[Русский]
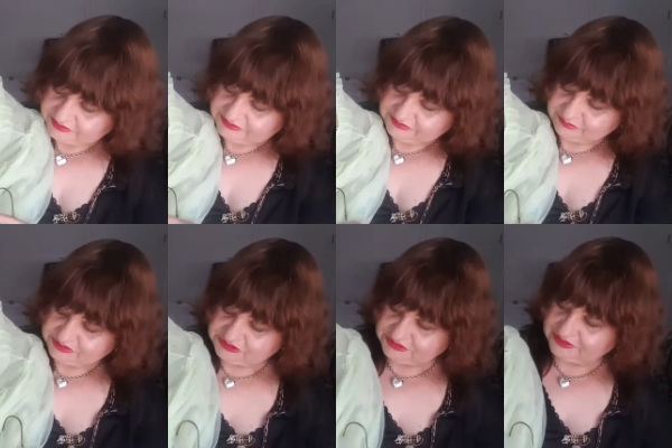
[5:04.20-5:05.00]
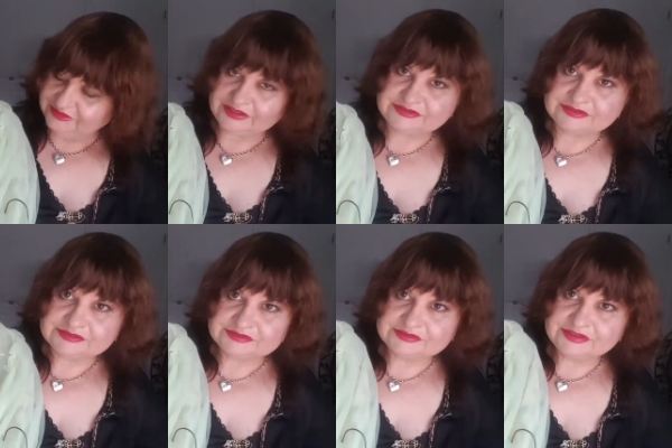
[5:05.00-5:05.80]
один обычный халатик из
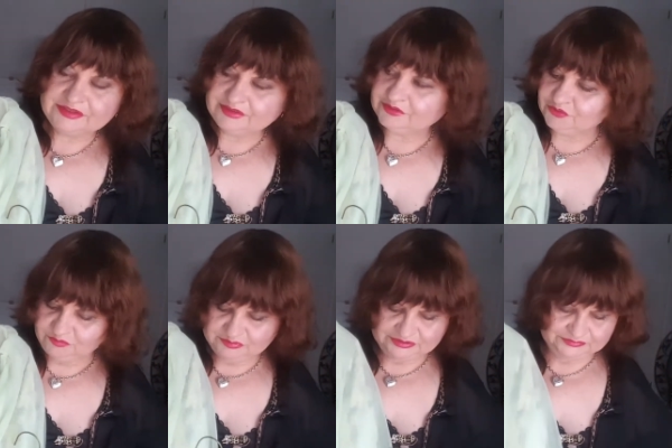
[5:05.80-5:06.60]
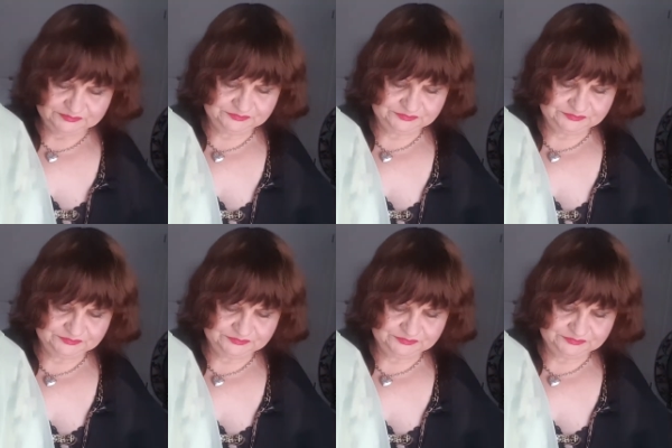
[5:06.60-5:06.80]
хлопка.